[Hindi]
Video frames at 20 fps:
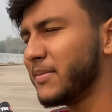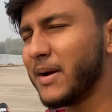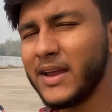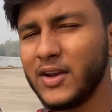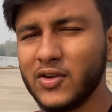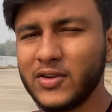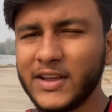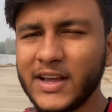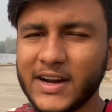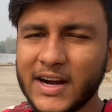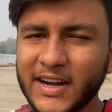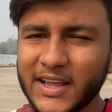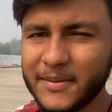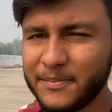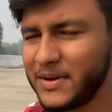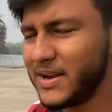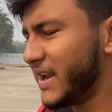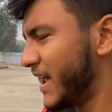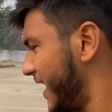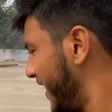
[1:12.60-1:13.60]
भाई लोग ये खड़ी
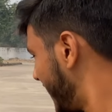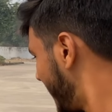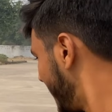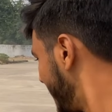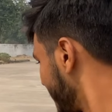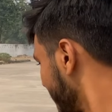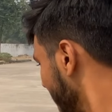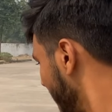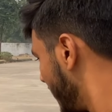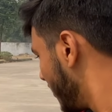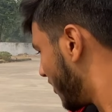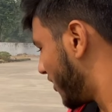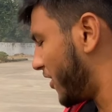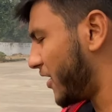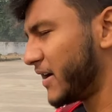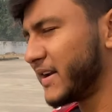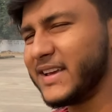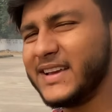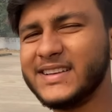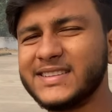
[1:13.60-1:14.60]
अपनी लैला
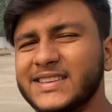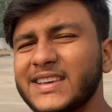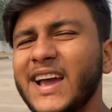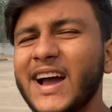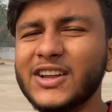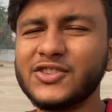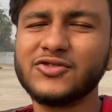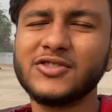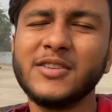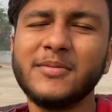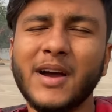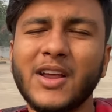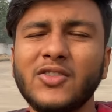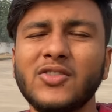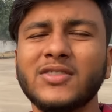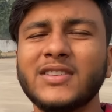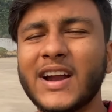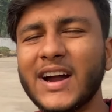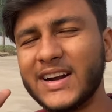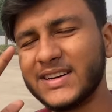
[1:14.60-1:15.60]
और इसकी आ चुकी भाई
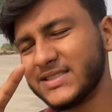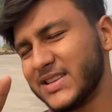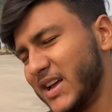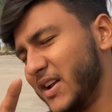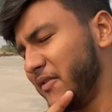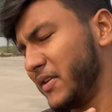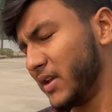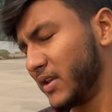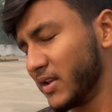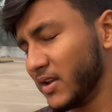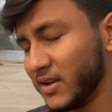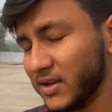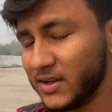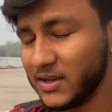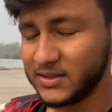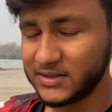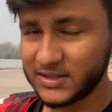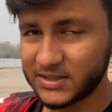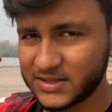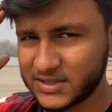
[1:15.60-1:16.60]
लोग थर्ड सर्विस
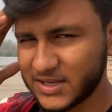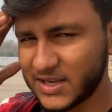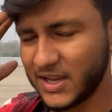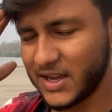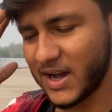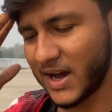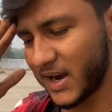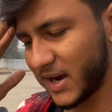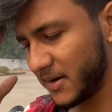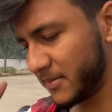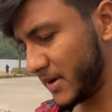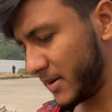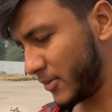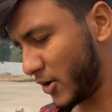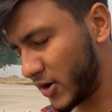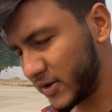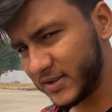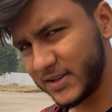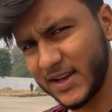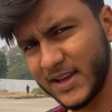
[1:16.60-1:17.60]
जिसके कारण मैं
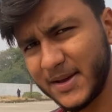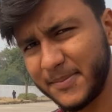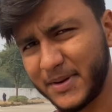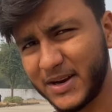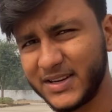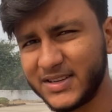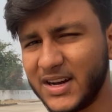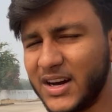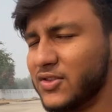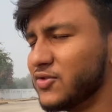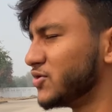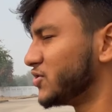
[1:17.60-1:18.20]
बहुत ही ज़्यादा परेशान हो